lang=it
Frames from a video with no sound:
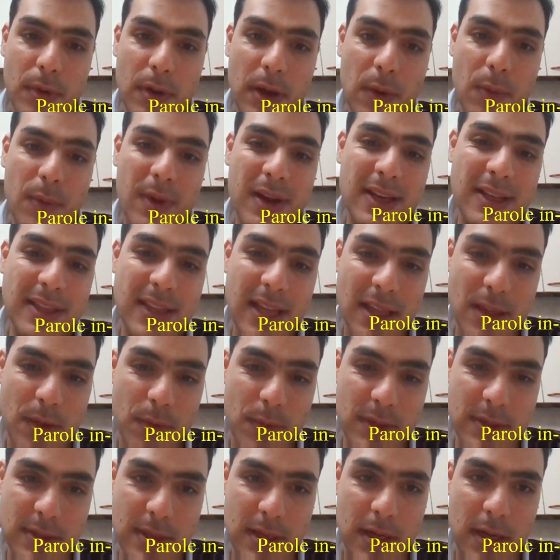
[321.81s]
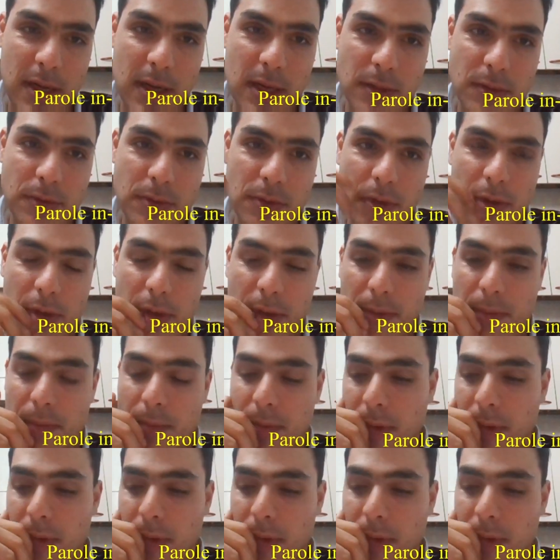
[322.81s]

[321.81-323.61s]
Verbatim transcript: la qualità di questa relazione.